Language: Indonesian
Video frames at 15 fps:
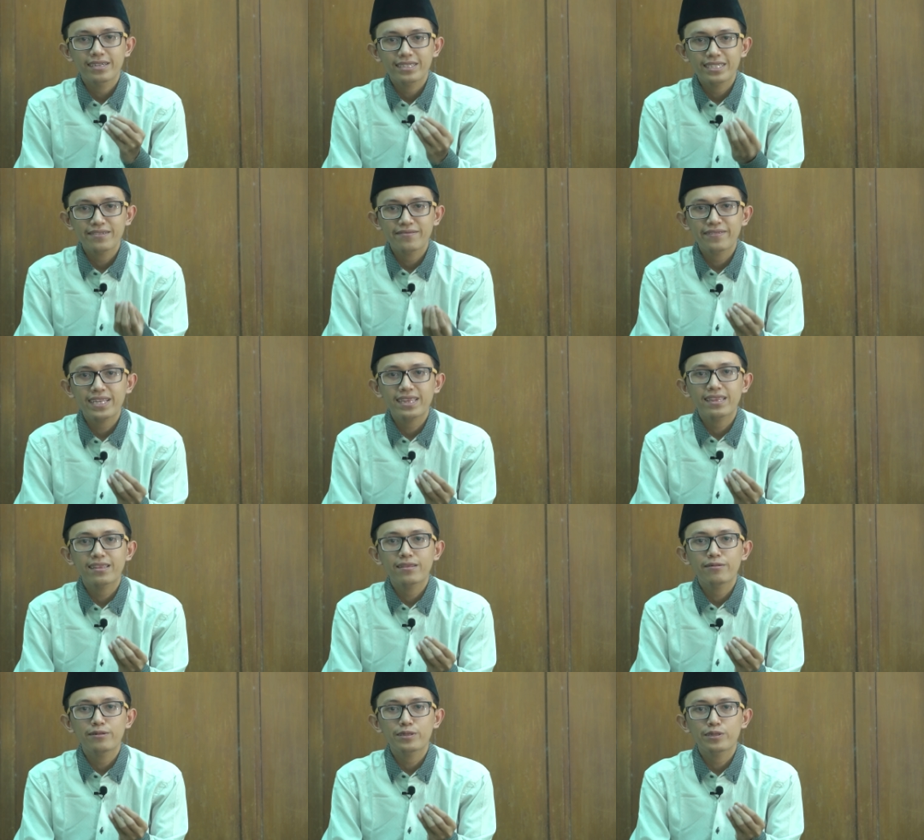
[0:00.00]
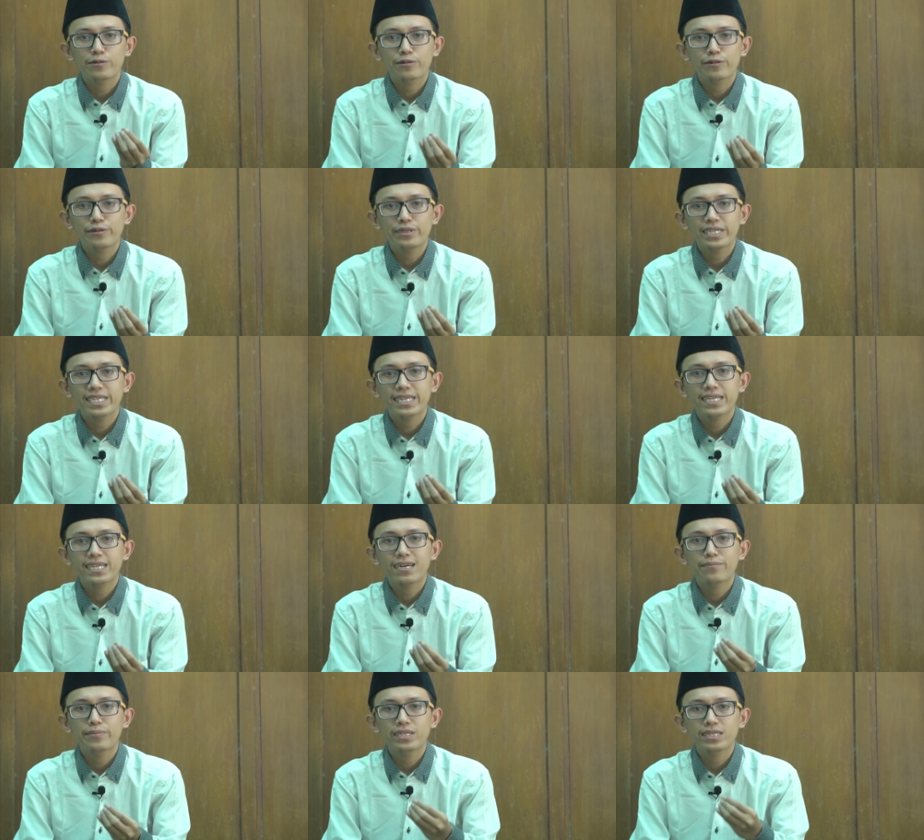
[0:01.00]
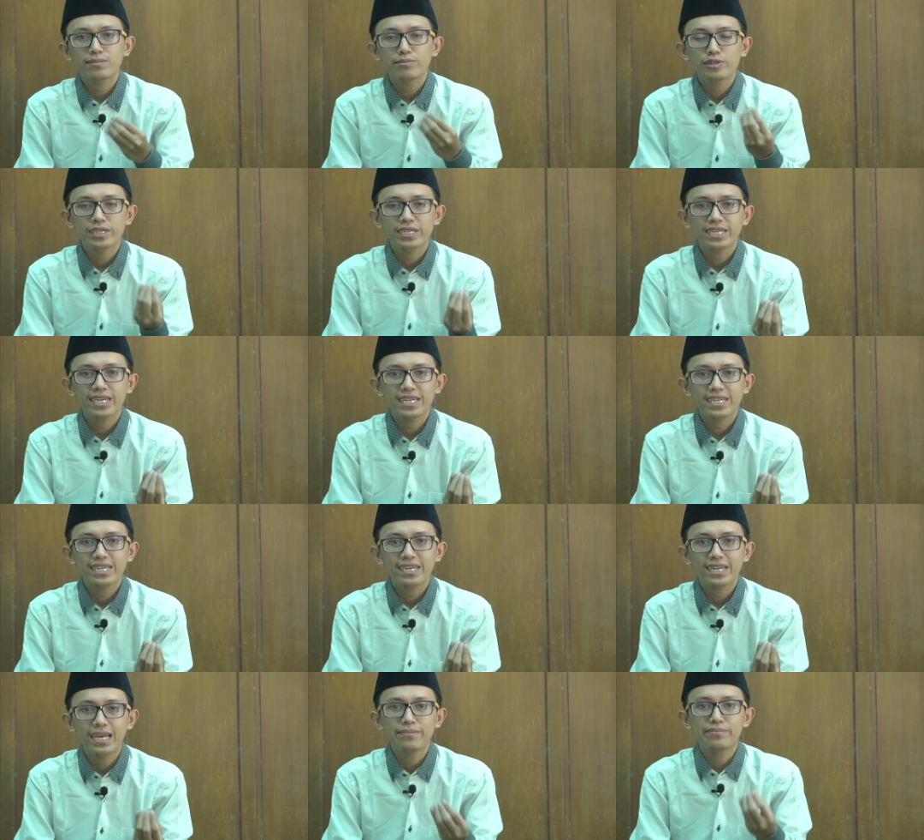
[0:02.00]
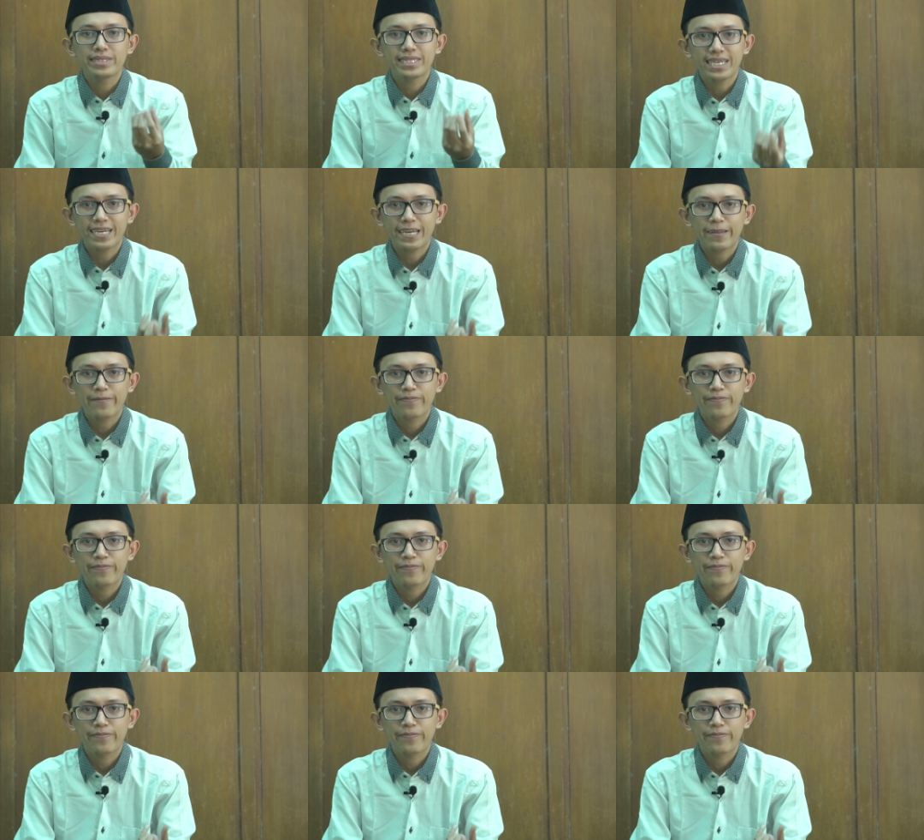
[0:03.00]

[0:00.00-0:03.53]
sifat nun sukun ketika bertemu dengan hamzah.